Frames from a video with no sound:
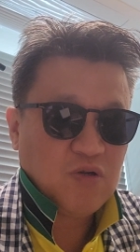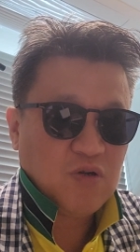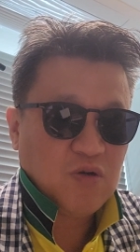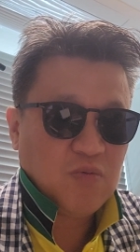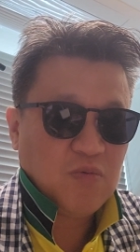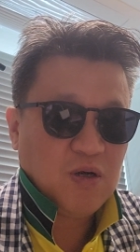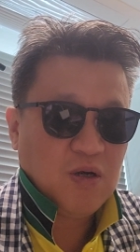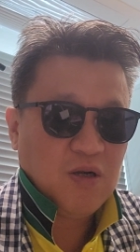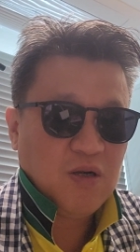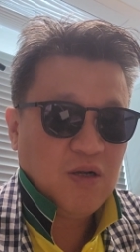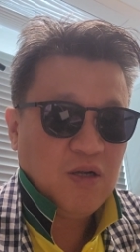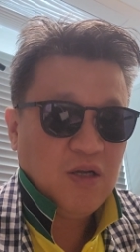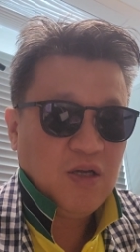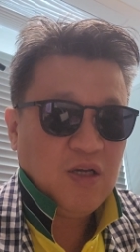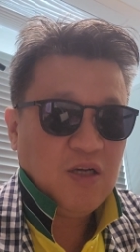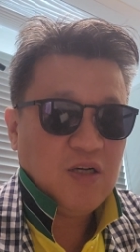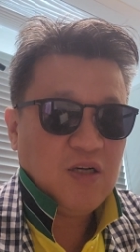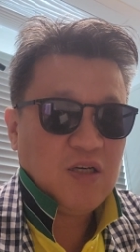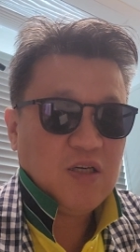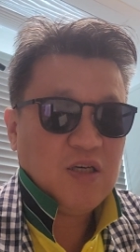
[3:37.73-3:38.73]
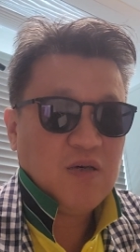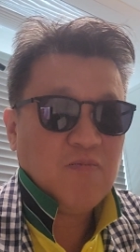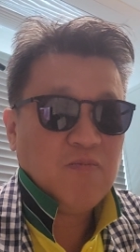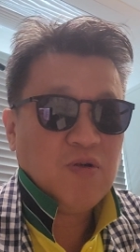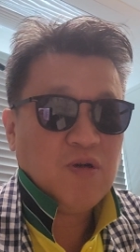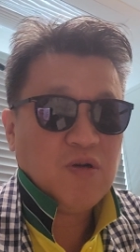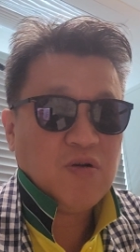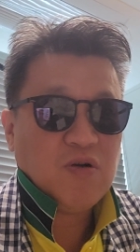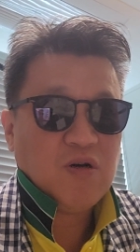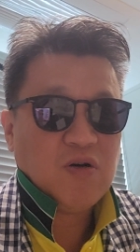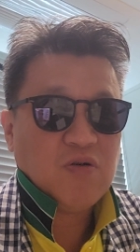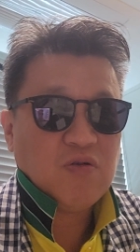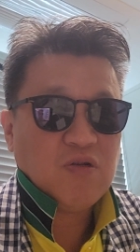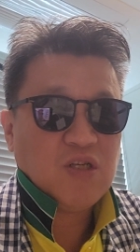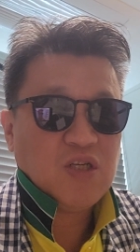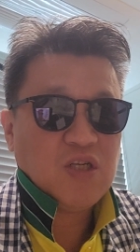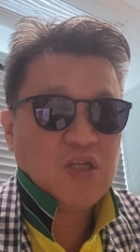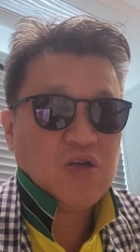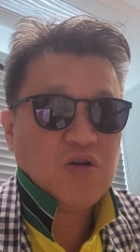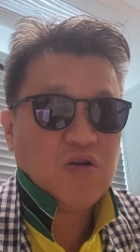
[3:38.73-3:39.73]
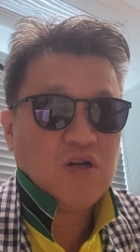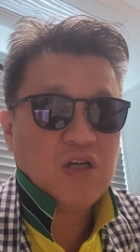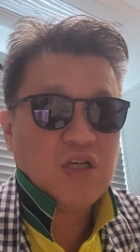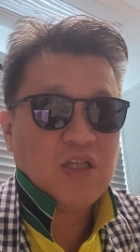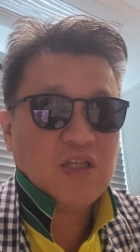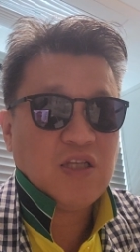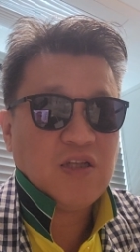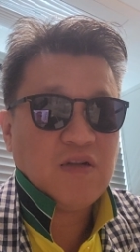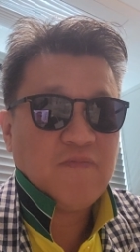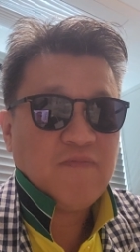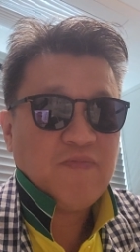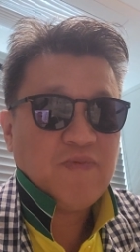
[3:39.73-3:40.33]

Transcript: 정말 어, 힘든 거하고 치열한